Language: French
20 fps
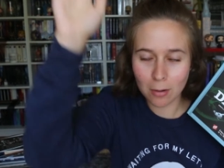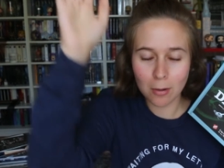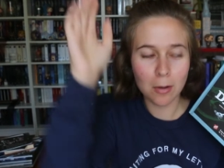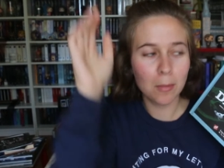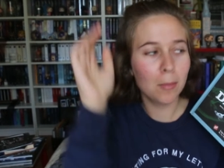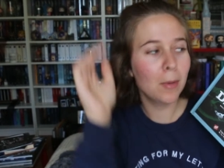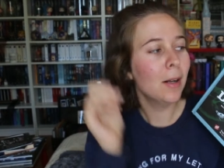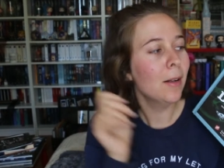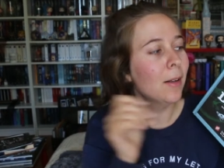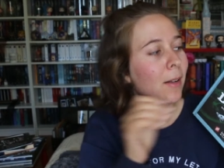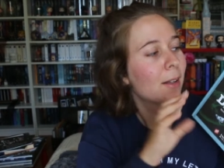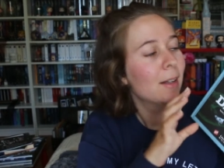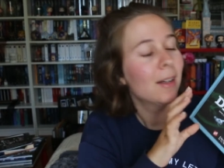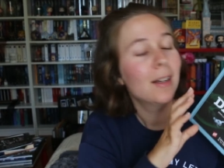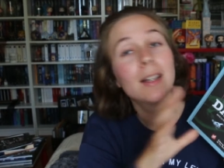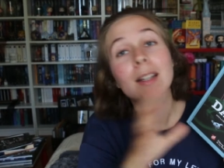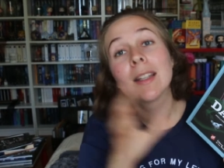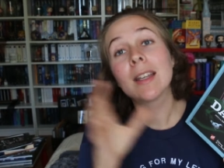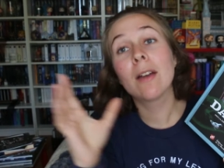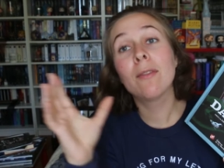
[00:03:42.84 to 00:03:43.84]
très commun,
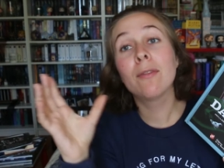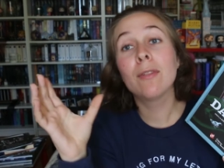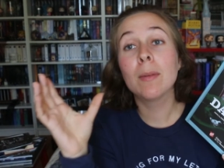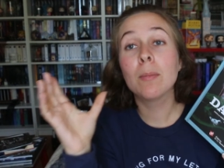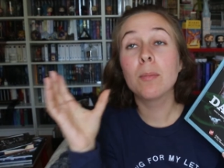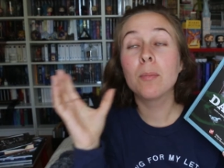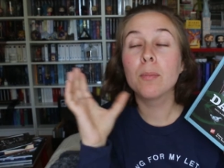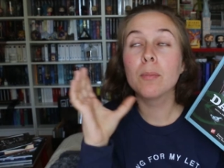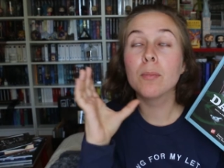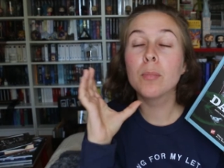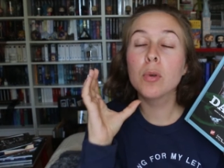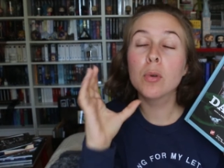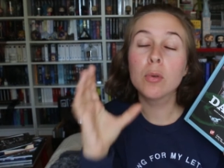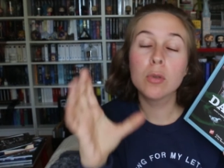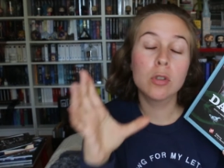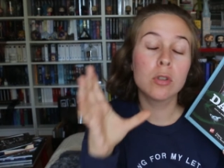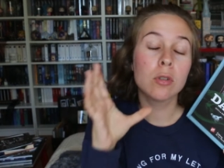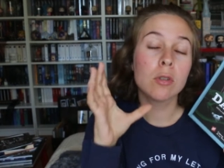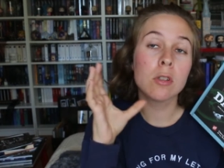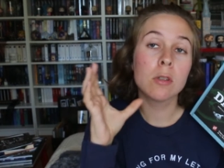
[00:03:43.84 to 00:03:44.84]
qui a fait
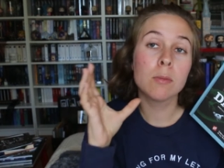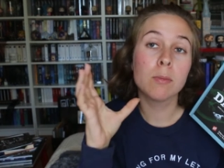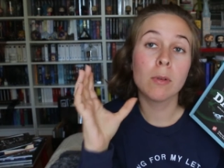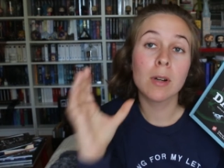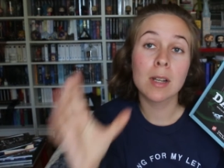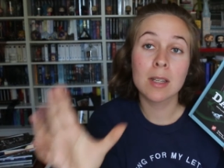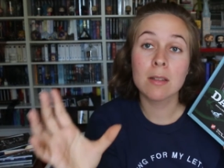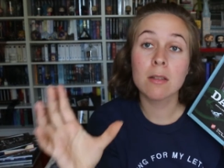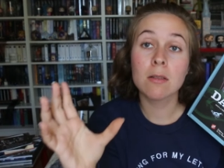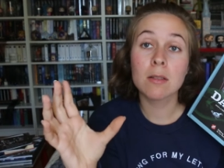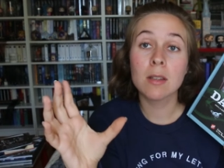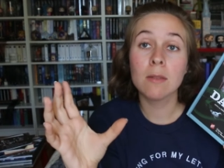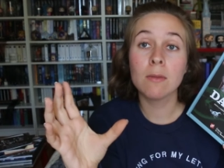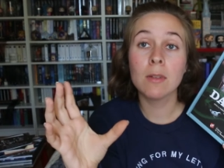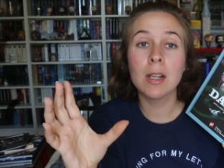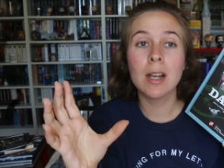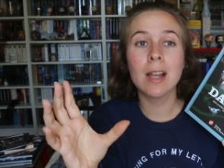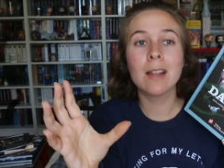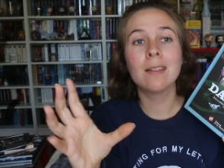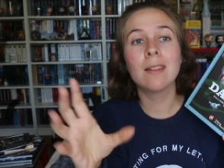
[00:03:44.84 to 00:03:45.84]
beaucoup de choses pour les sciences et
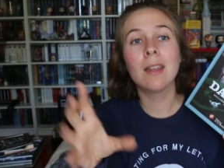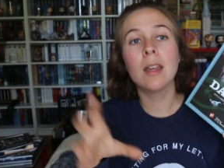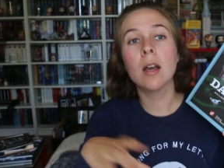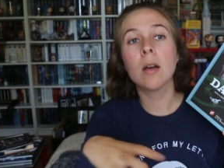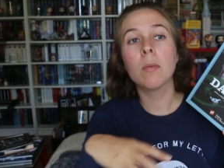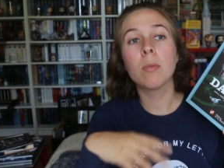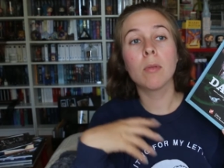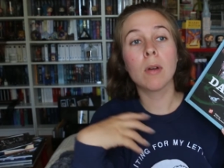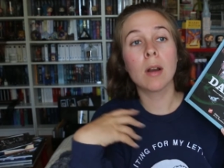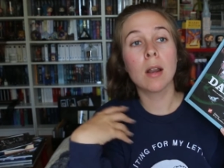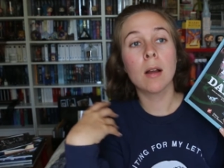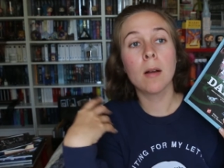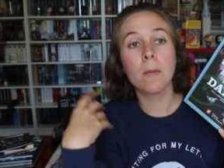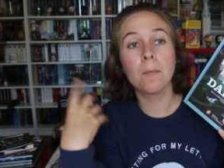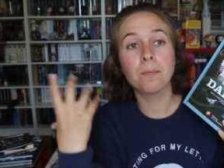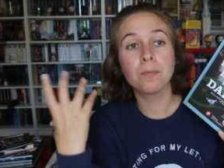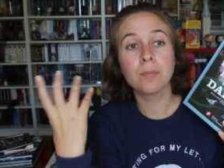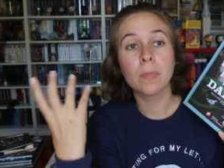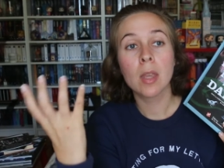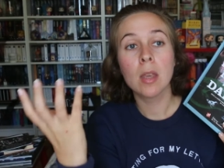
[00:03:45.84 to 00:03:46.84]
vies de la Terre, pour, la,
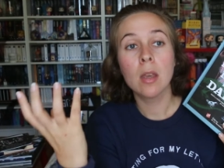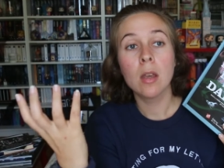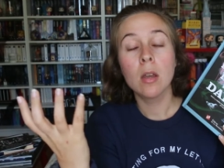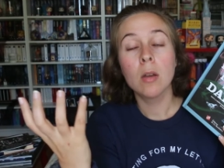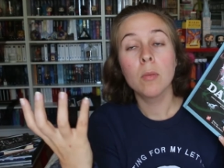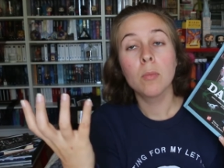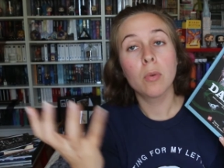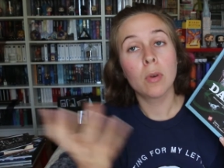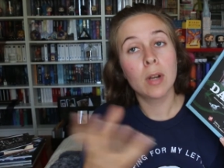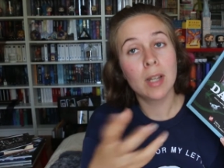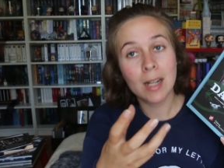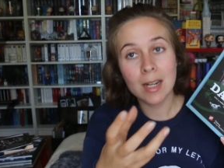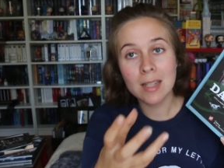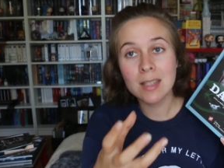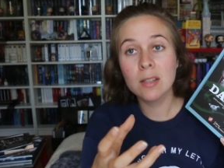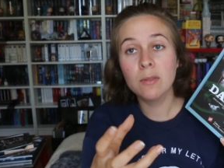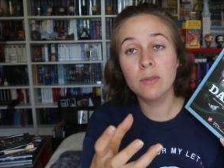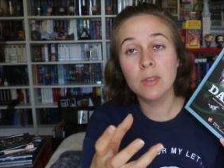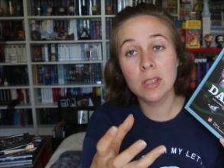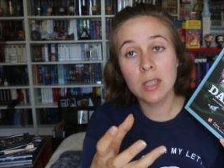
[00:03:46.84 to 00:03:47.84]
pour les
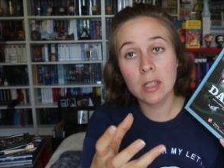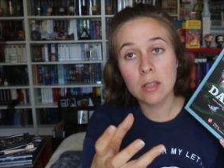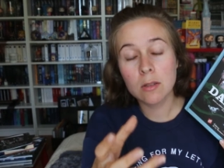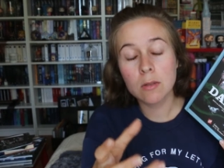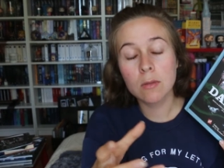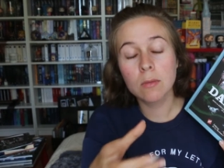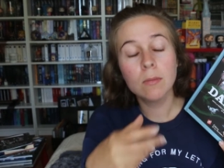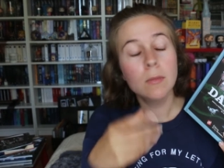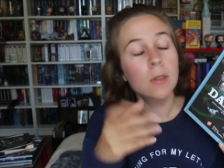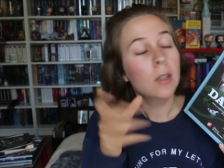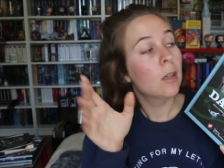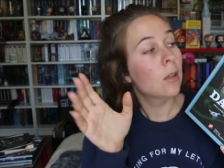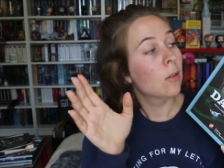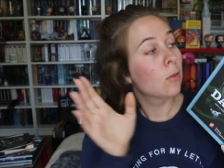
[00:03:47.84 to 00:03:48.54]
classifications.